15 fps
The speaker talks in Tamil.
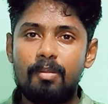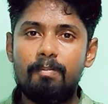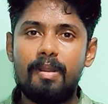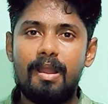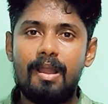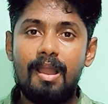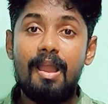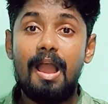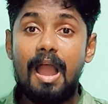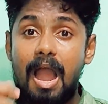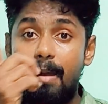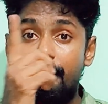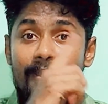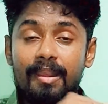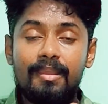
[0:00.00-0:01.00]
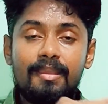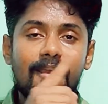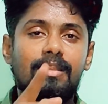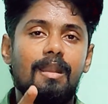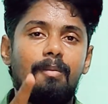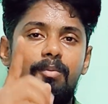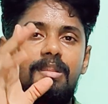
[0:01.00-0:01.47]
குறிப்பா அமெரிக்கா
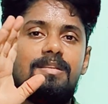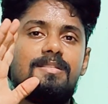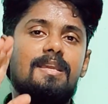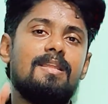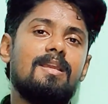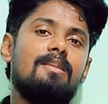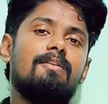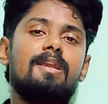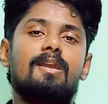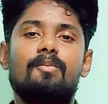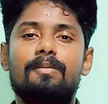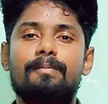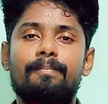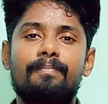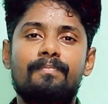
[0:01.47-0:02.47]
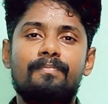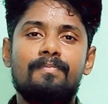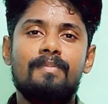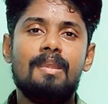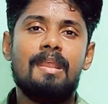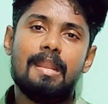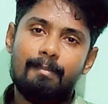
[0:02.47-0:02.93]
தரப்புல இருந்து செய்திகள் வெளியாகும்
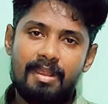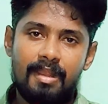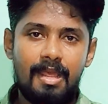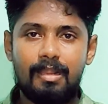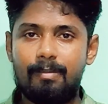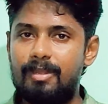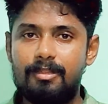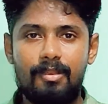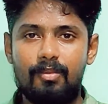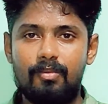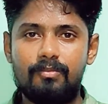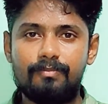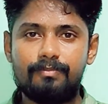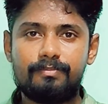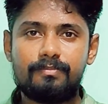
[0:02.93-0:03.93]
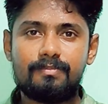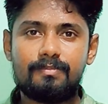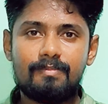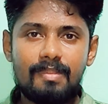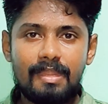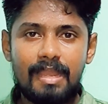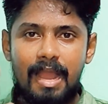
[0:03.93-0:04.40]
நம்ம எல்லாருக்குமே தெரியும்
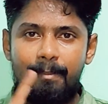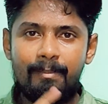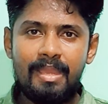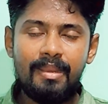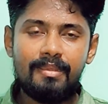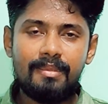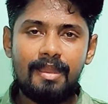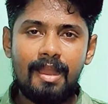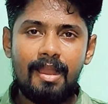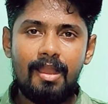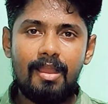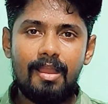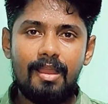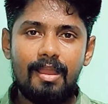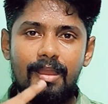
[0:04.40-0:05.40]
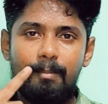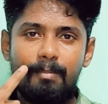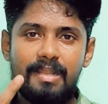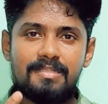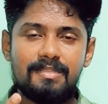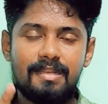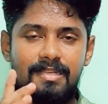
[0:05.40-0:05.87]
அமெரிக்கா
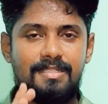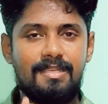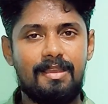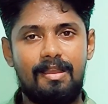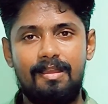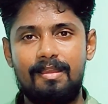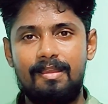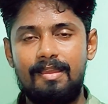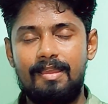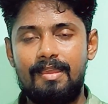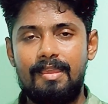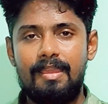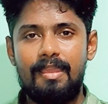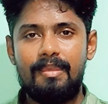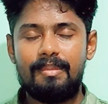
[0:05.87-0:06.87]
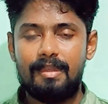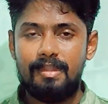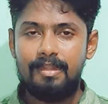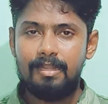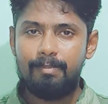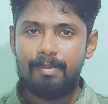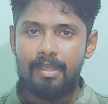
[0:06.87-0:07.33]
பிளஸ் ரஷ்யா இந்த
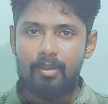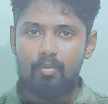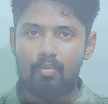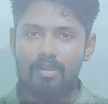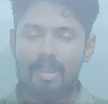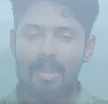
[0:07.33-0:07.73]
ரெண்டு பேருக்கு